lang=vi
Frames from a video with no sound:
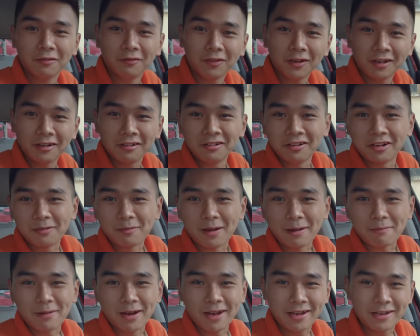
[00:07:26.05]
Vậy là người
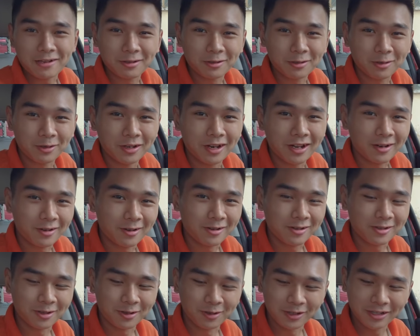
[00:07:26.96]
bán máy cho tôi đã
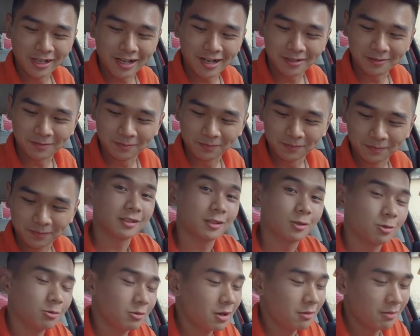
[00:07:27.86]
nói dối chăng?
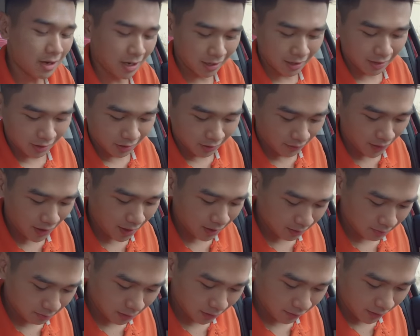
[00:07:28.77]
Cũng không hẳn là như vậy,
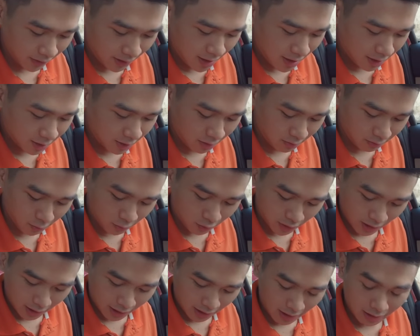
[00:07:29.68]
bởi vì là trong
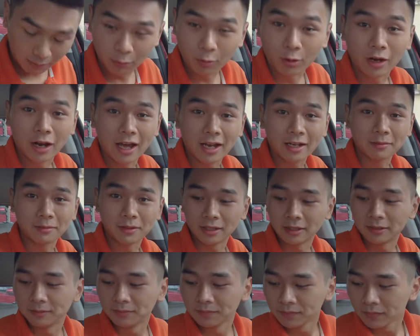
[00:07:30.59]
mùa này là mùa lạnh
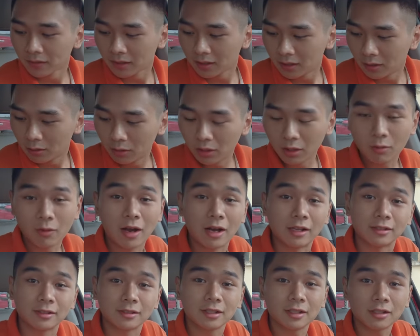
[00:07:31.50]
mà, hoa
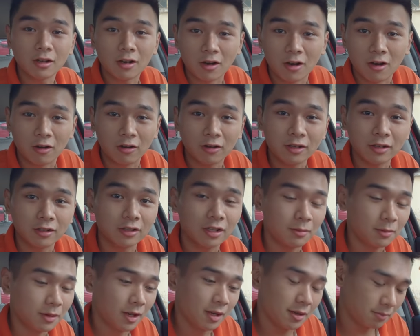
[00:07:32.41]
quả sẽ rất khó để có
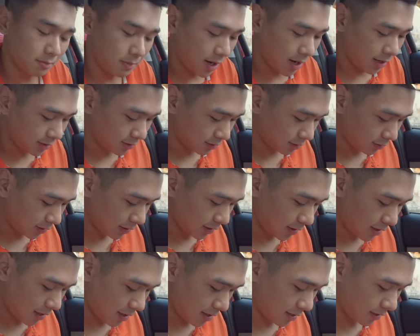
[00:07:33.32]
thể bị lên men, cho
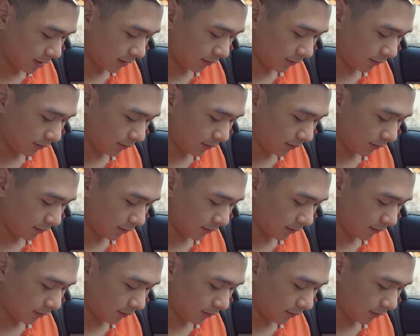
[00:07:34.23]
nên là